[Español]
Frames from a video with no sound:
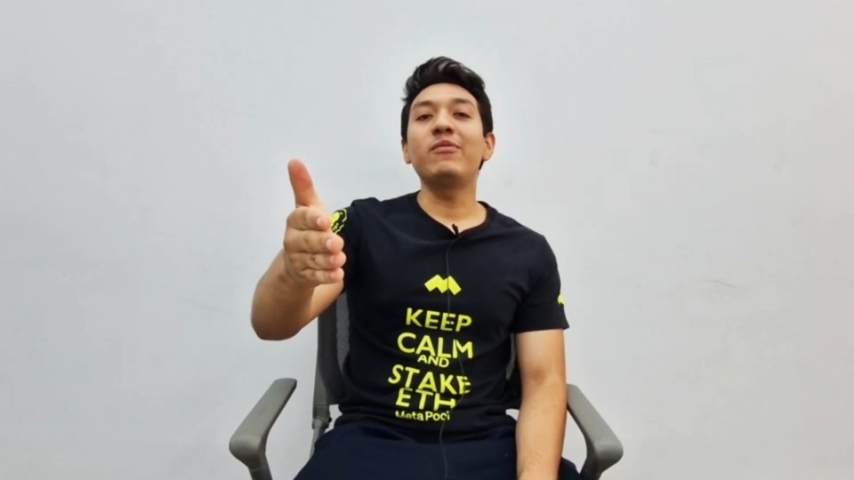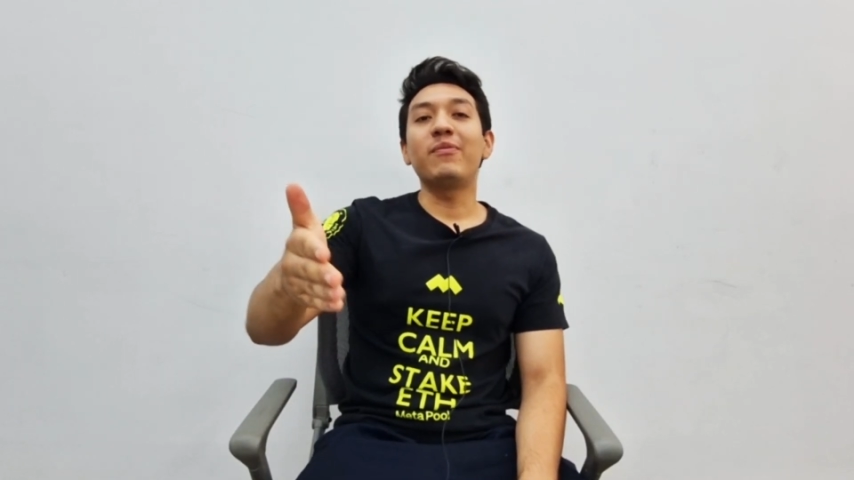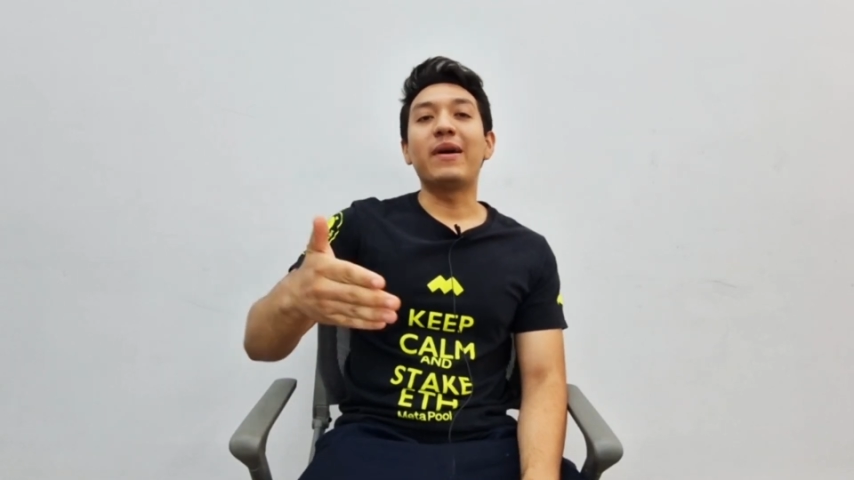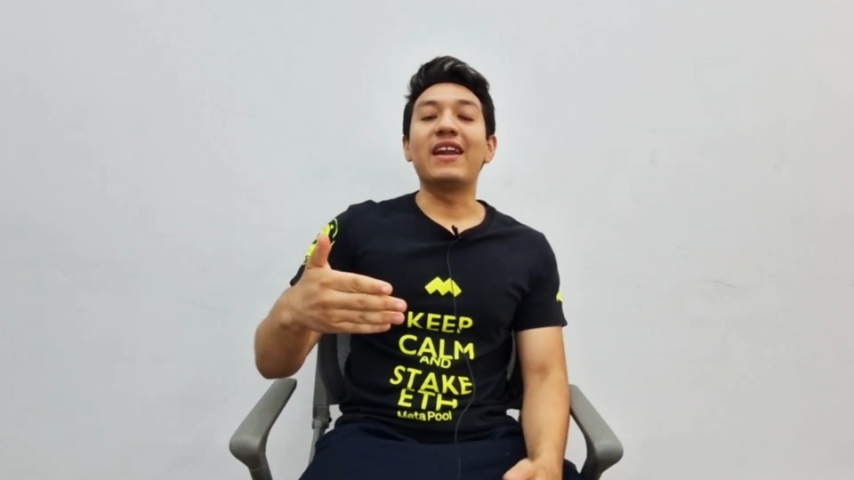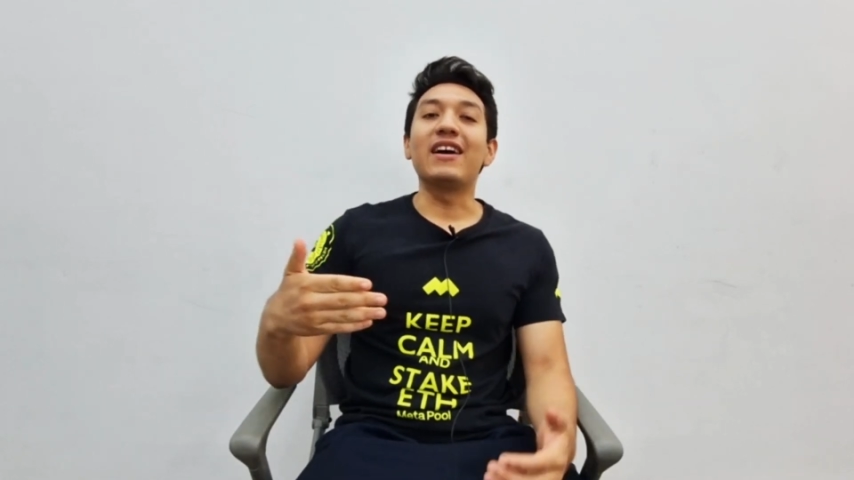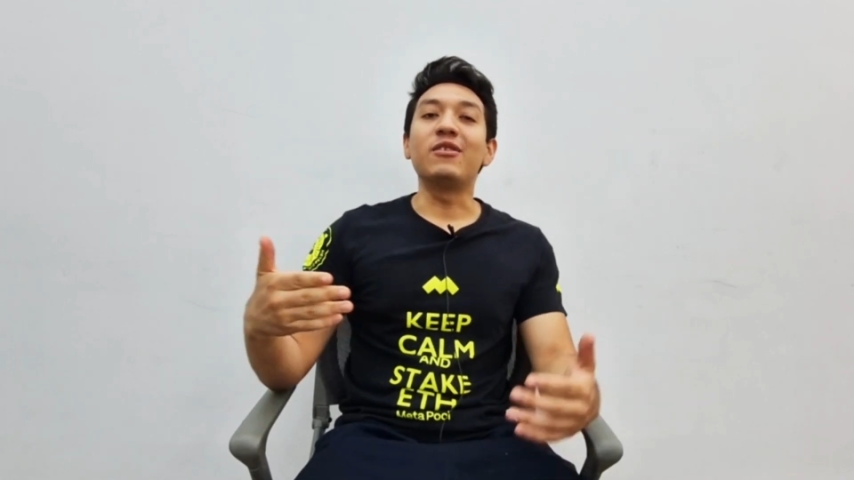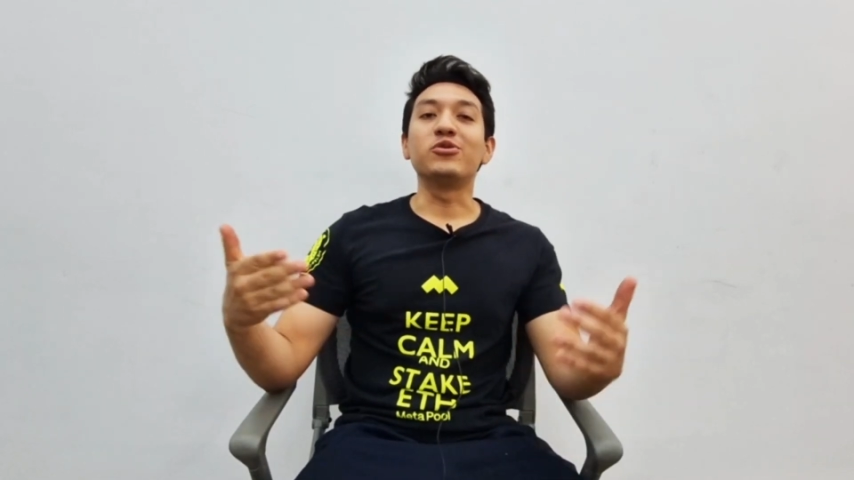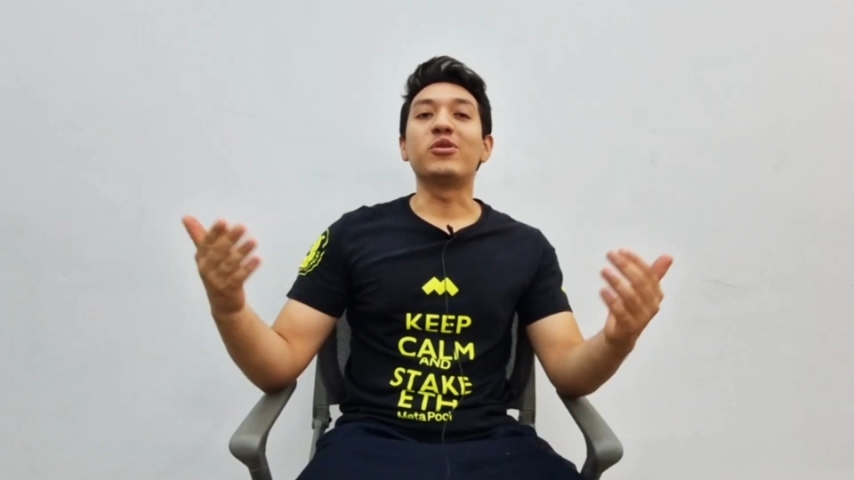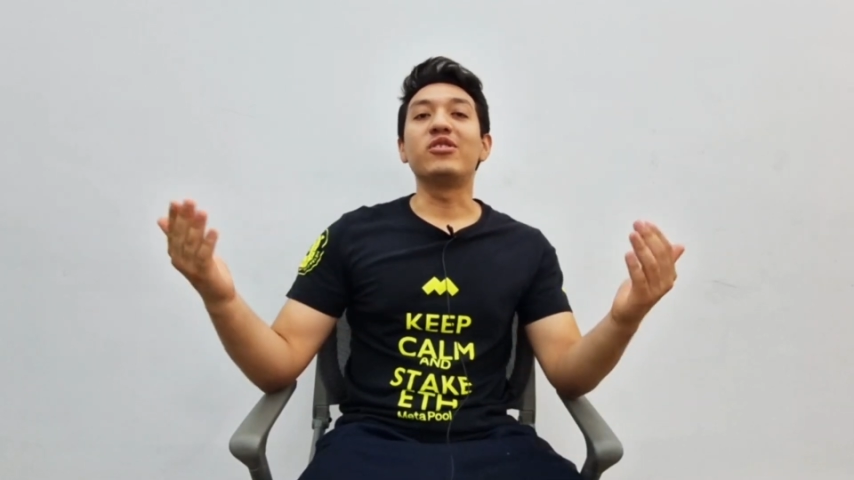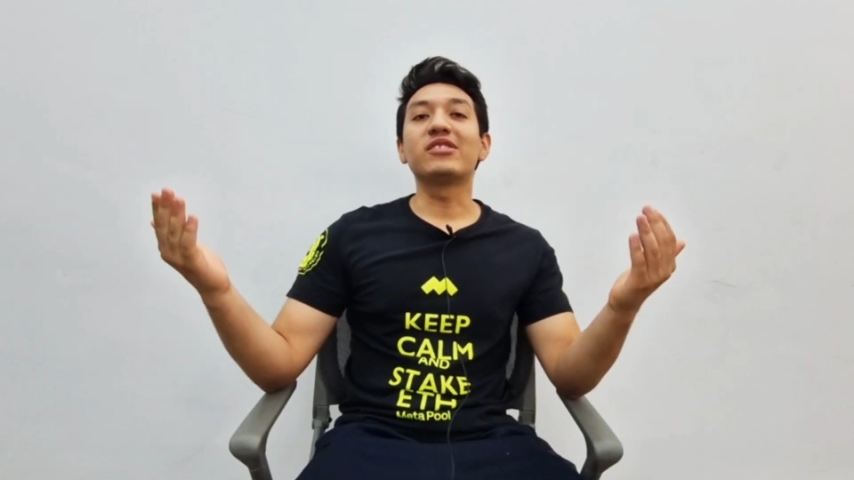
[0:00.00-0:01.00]
para
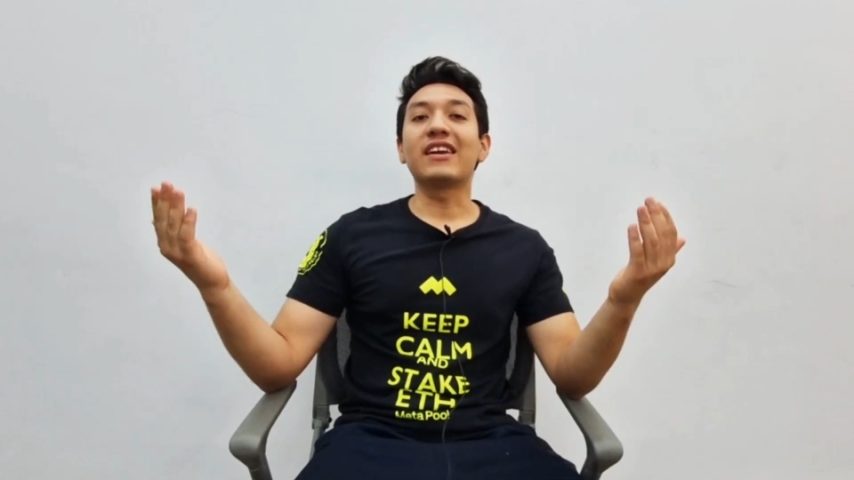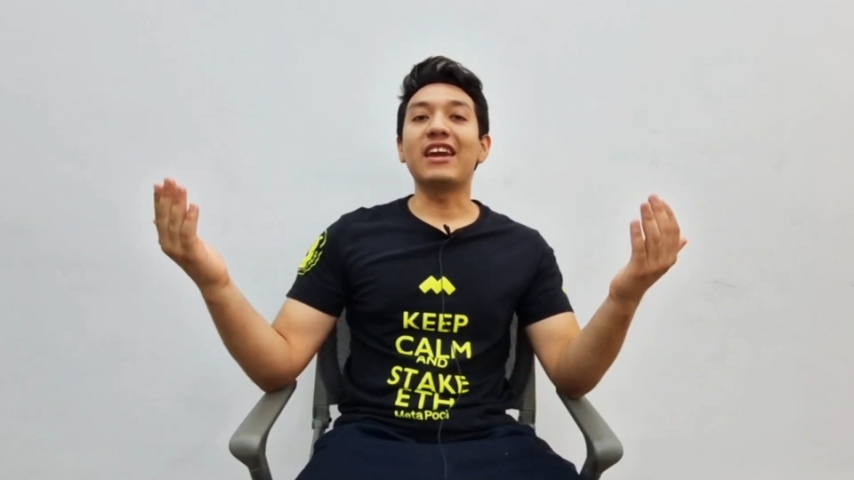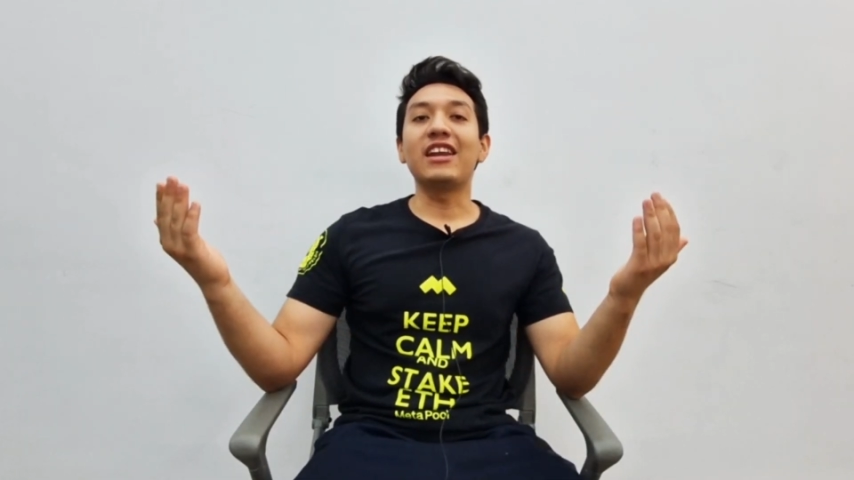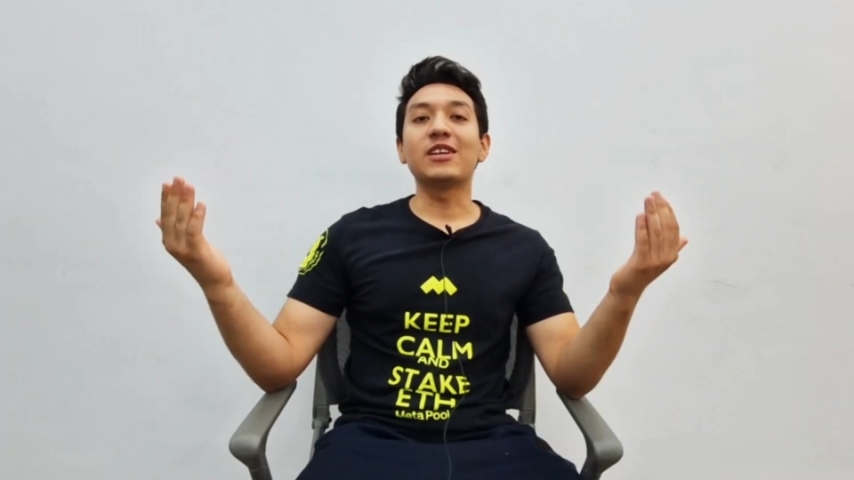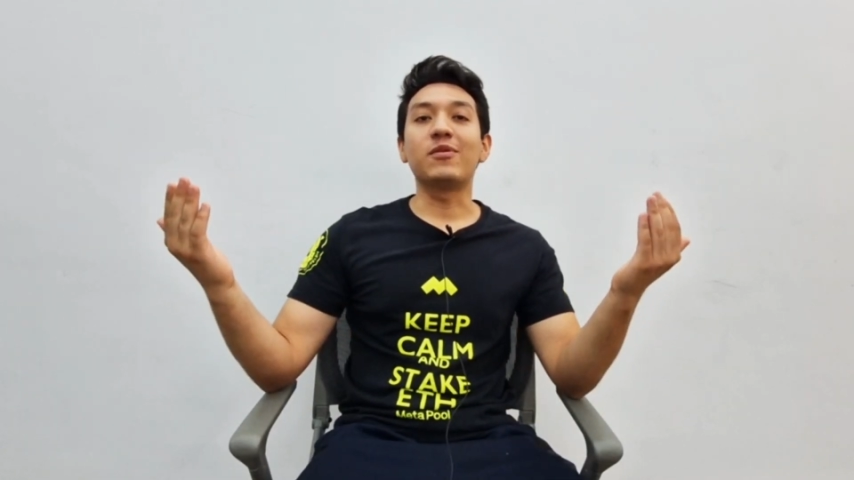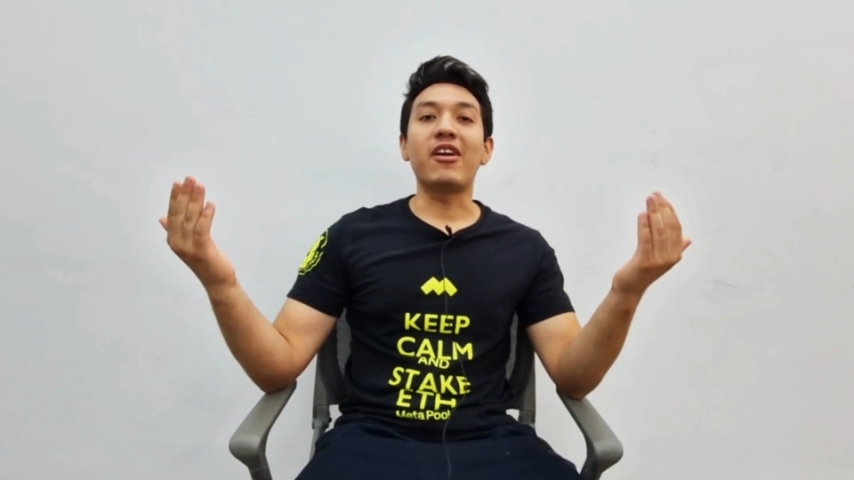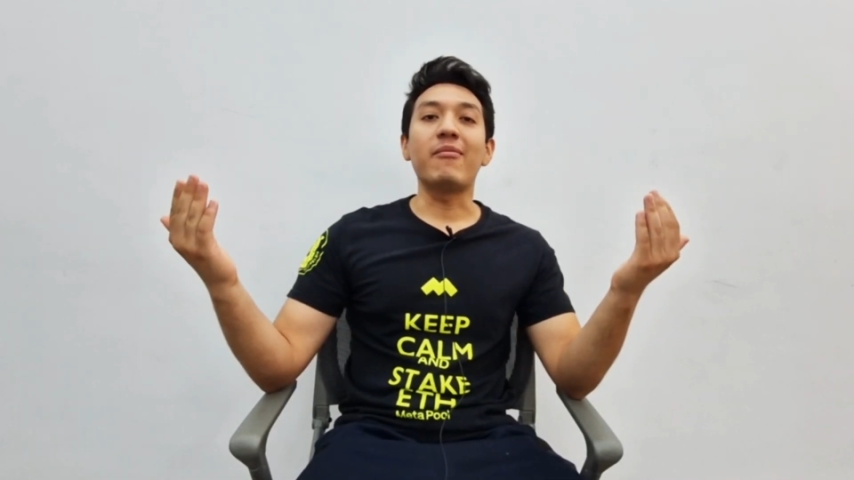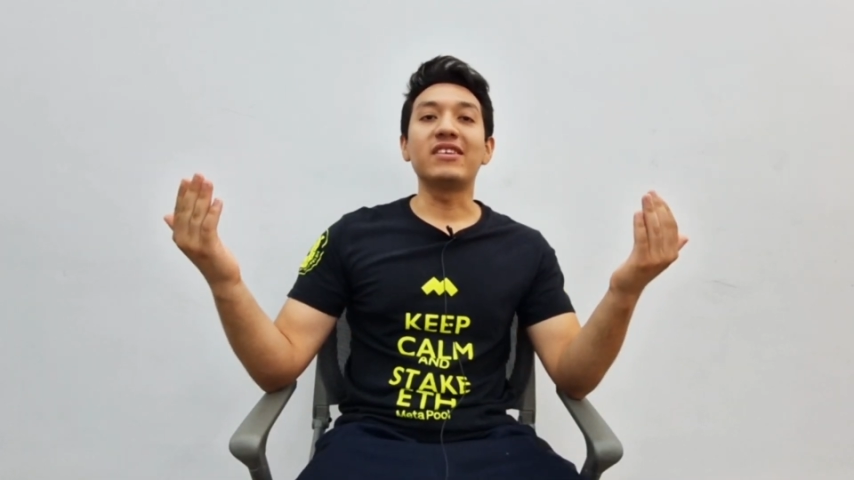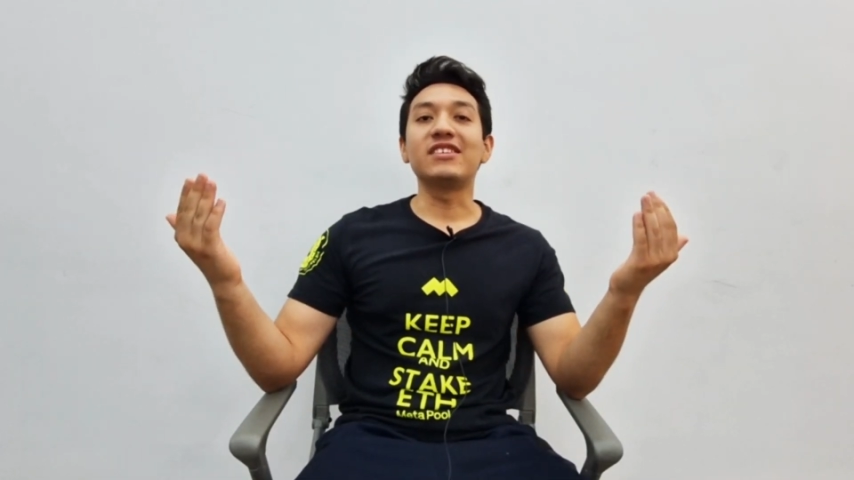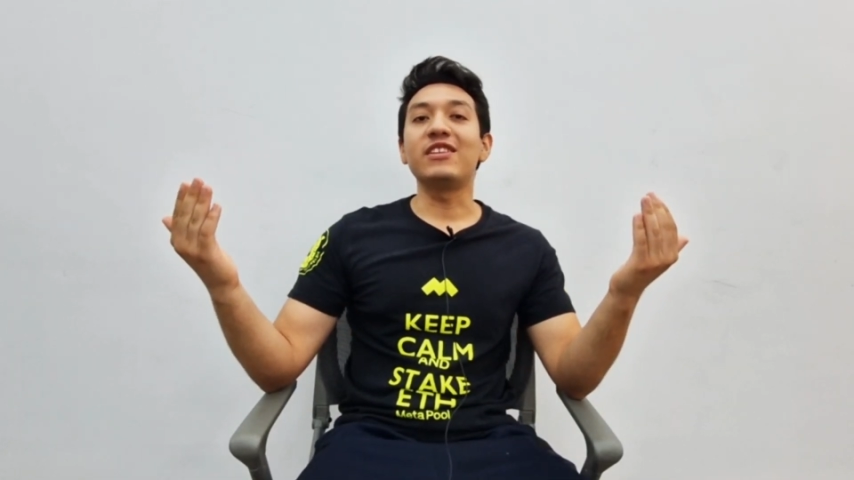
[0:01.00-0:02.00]
usuarios que quieren explorar
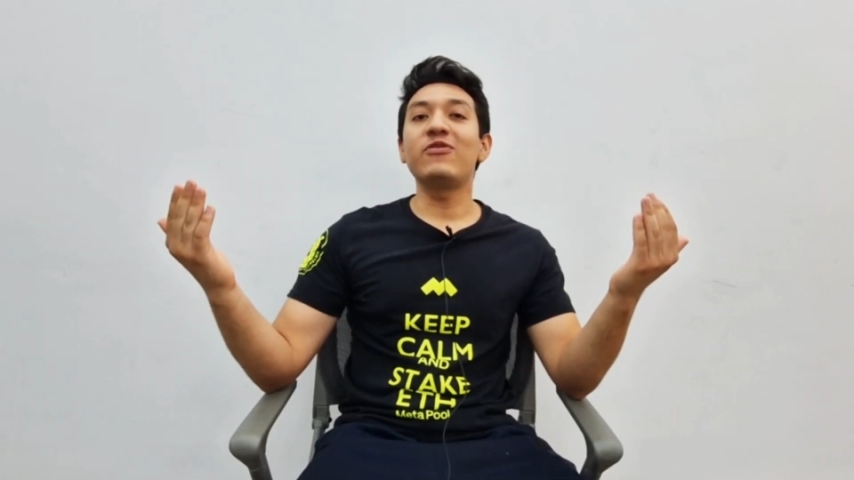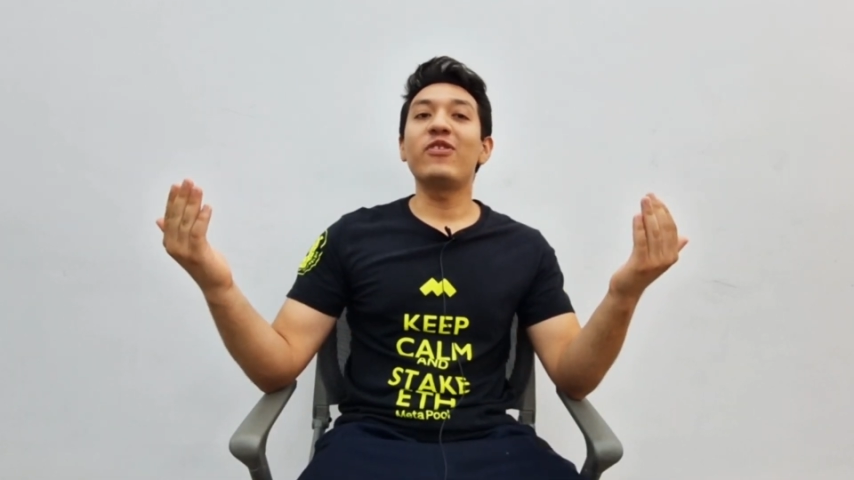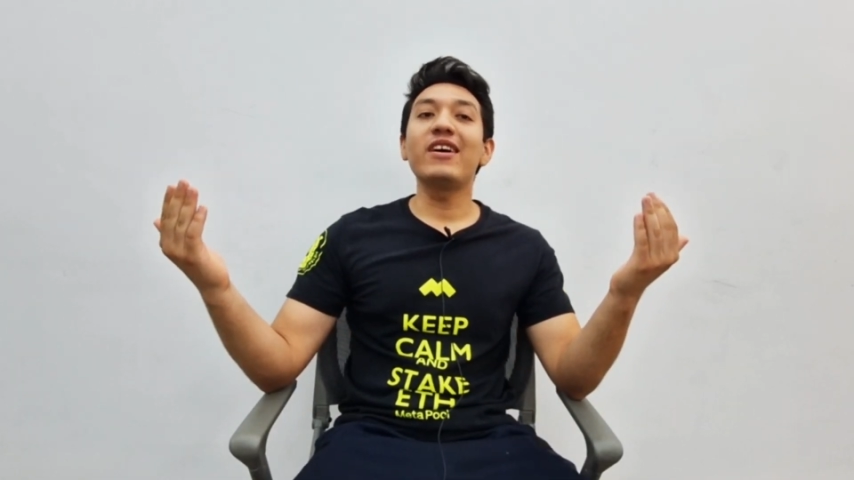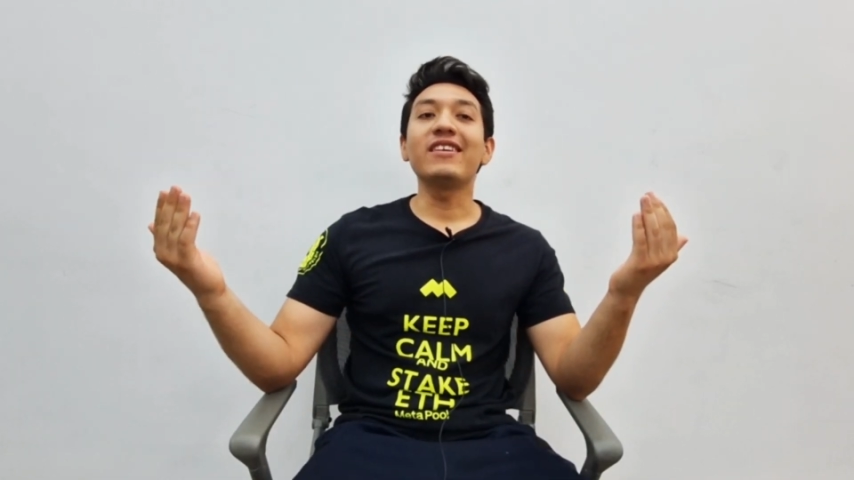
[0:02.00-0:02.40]
más de DeFi.